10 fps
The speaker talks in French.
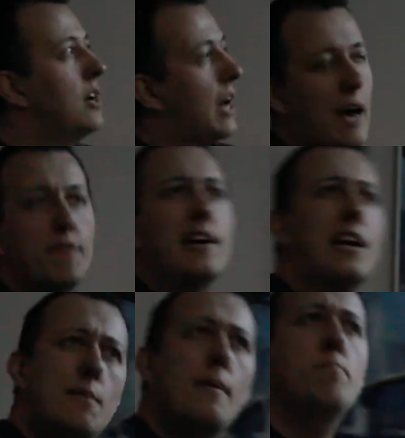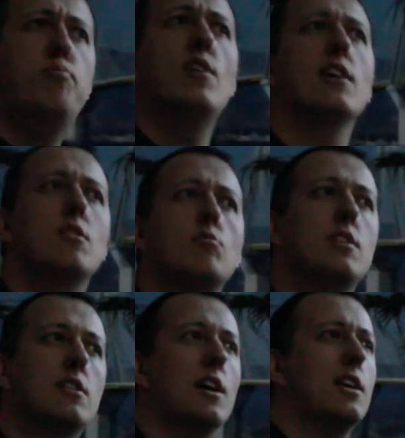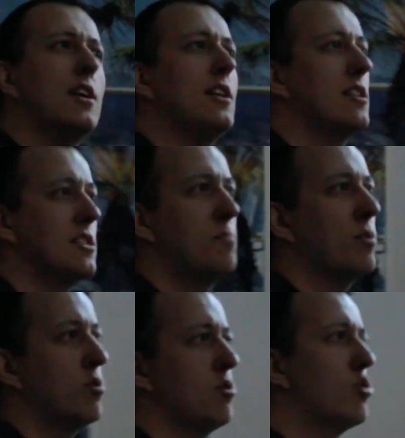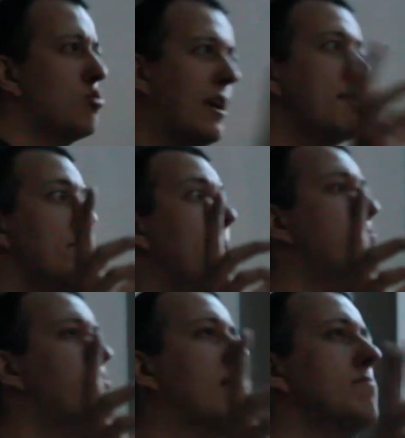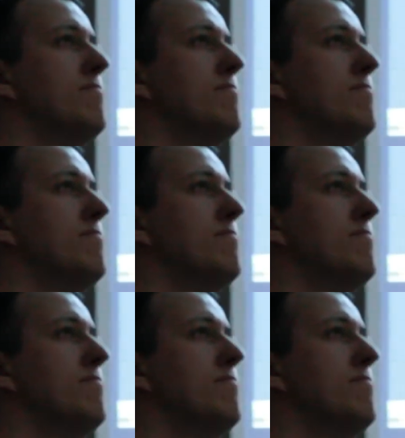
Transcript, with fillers: avec les mêmes points qui ont été traqués. Il est très important que ce soit les mêmes points.